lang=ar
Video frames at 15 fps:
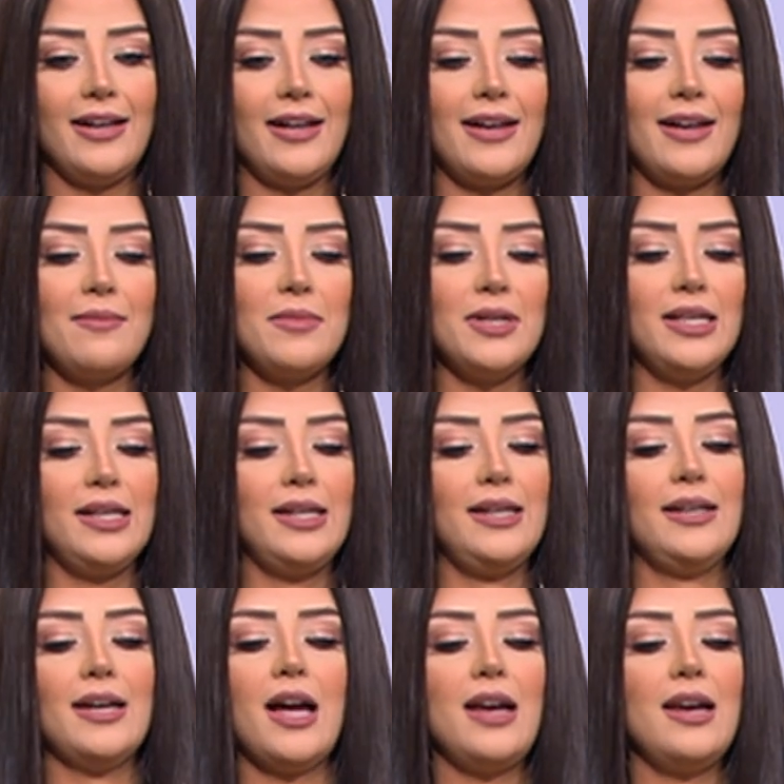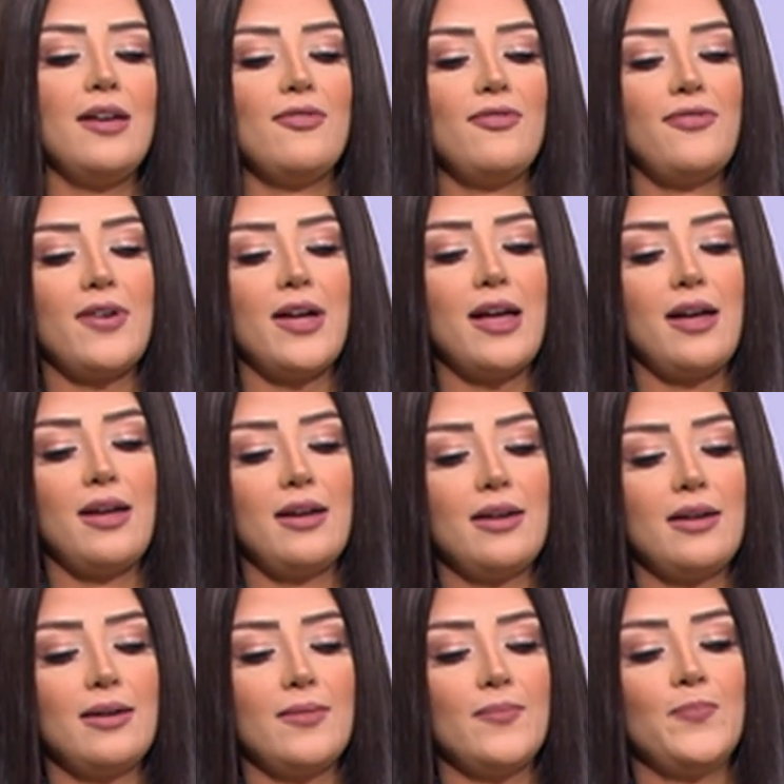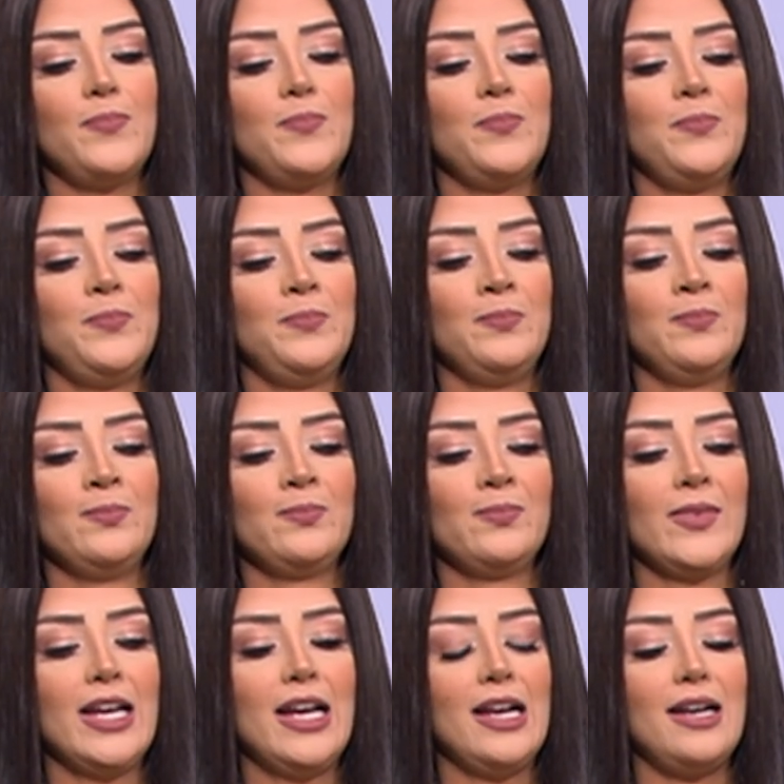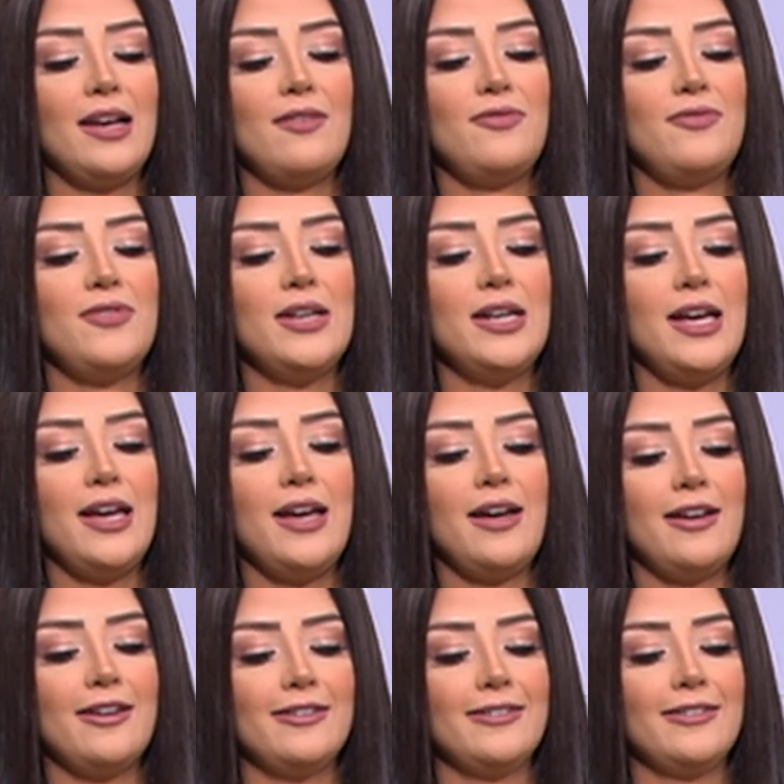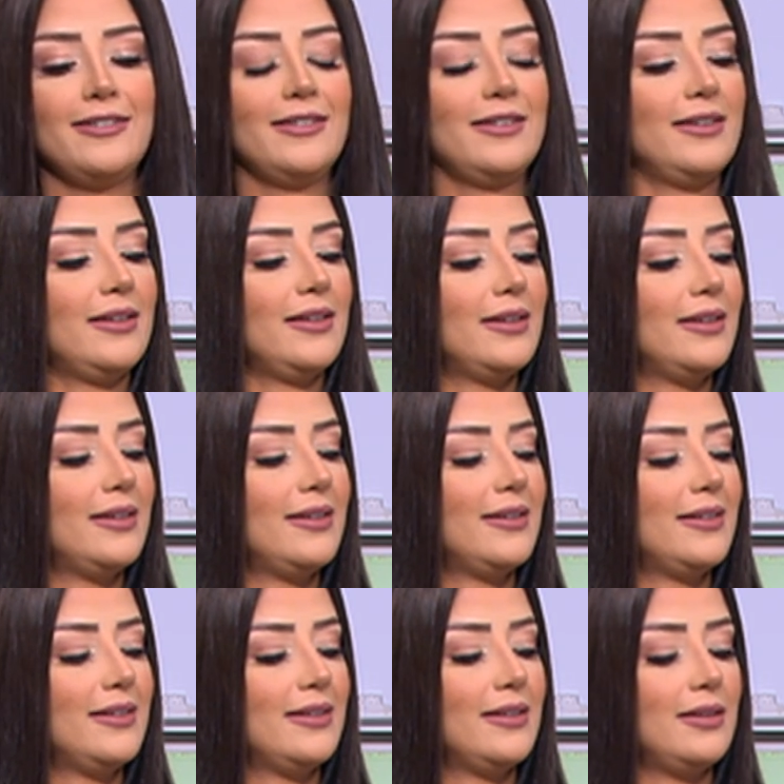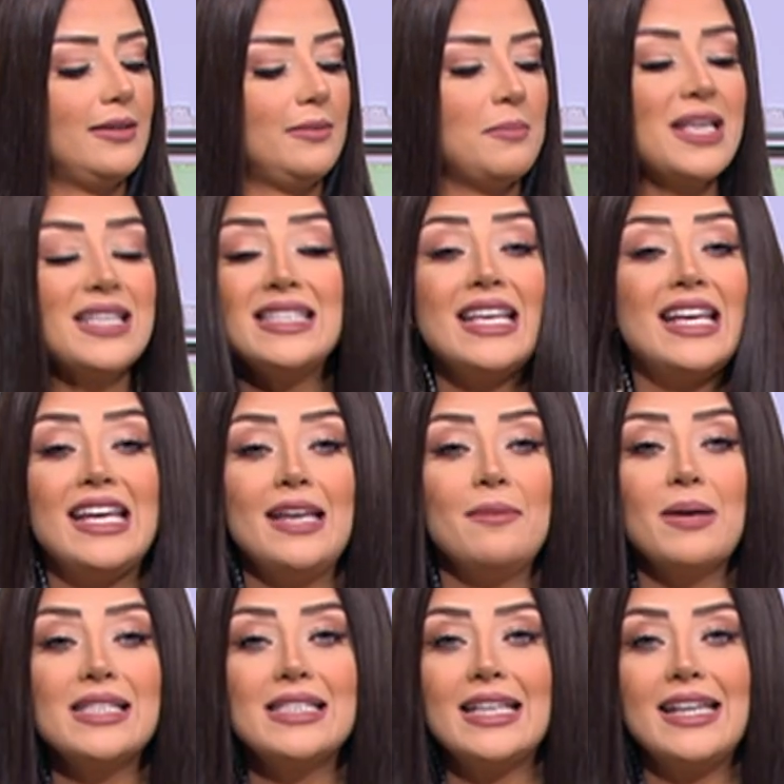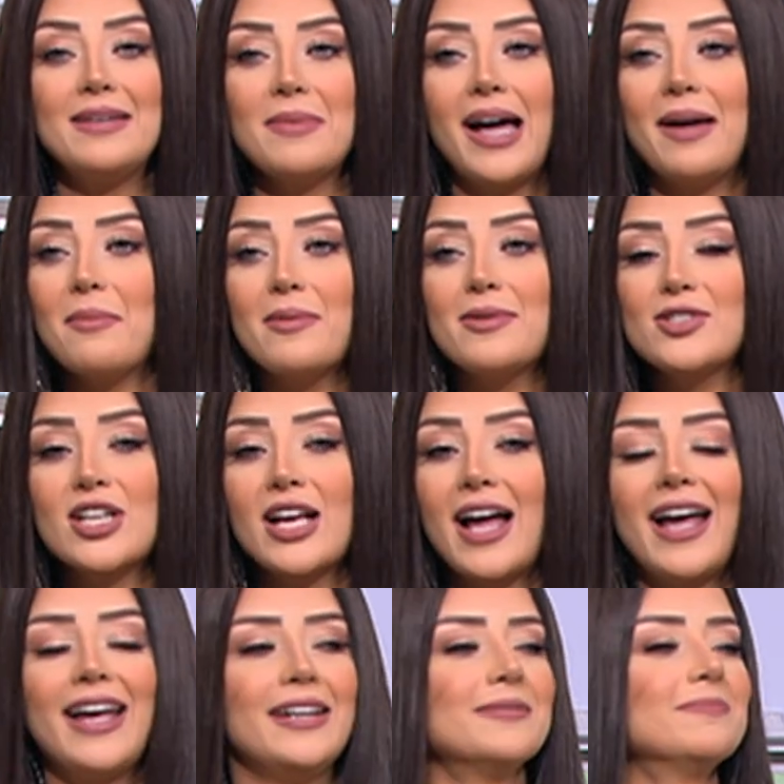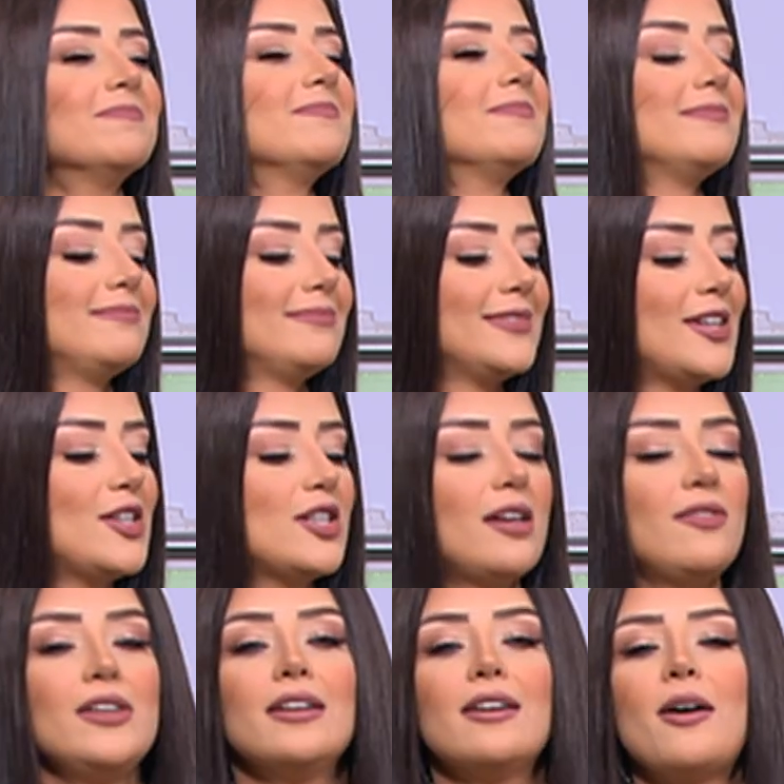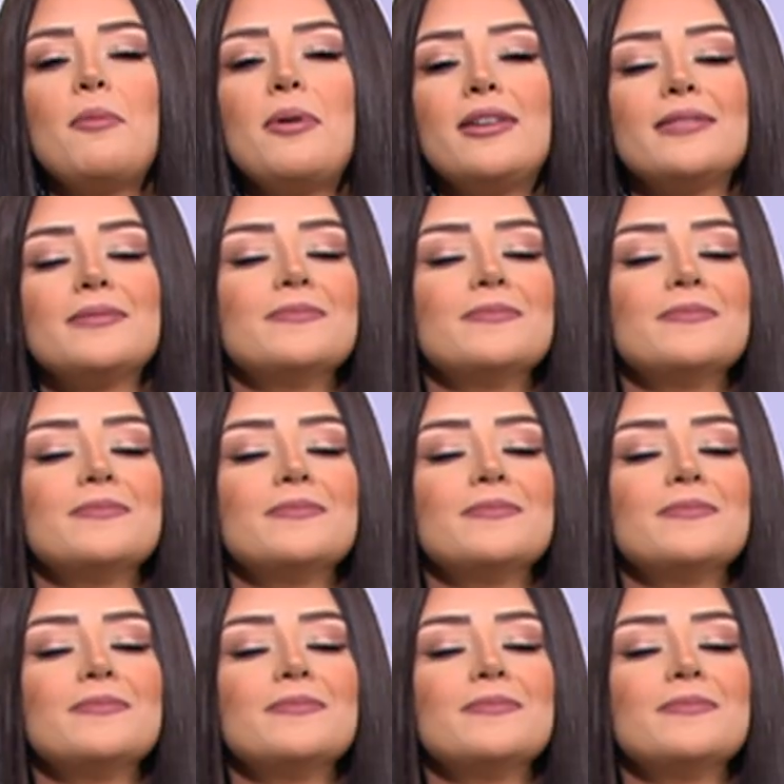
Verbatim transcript: اعمل ايه الف اها لفيناها بس ايه بس ايه ما مش اهي شايفين القمر